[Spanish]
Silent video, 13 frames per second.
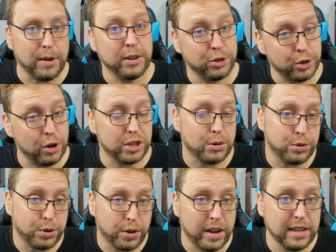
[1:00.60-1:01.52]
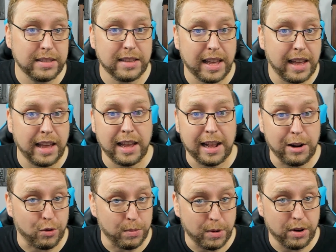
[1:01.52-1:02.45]
son los autores del
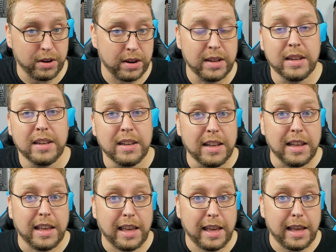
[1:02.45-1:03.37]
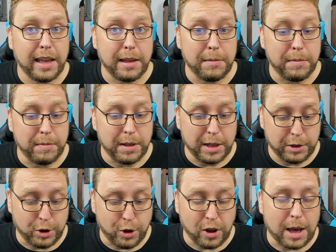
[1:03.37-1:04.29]
rumor que eh,
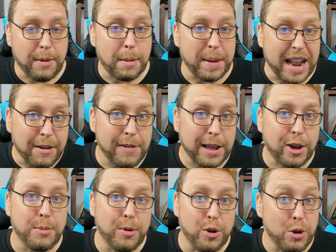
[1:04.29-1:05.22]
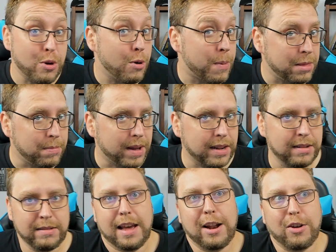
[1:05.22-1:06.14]
colocaba a Ben Affleck como el nuevo Batman.
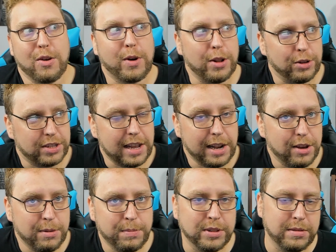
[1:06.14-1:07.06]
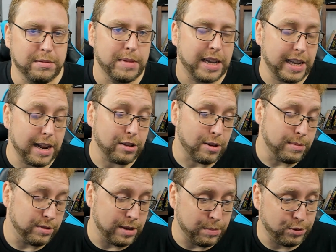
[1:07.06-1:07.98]
Algo que cuando salió, pues imaginad
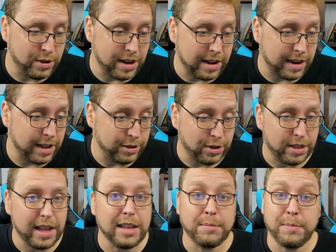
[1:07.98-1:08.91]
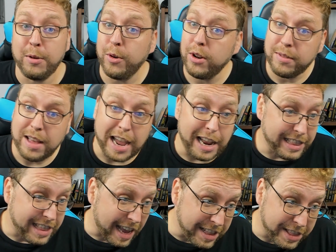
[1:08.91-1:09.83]
cómo se puso en las redes sociales. Pero bueno, ahí,
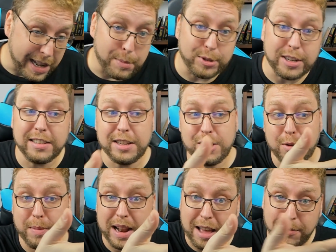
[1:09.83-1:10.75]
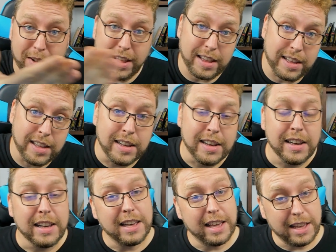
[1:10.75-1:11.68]
tenemos al señor Ben Affleck
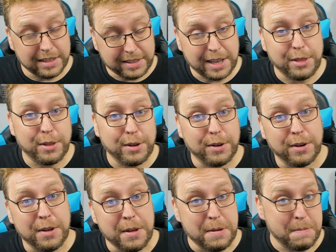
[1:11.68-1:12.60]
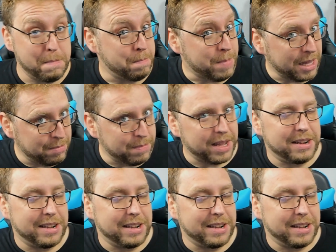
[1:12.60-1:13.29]
eh, siendo Batman.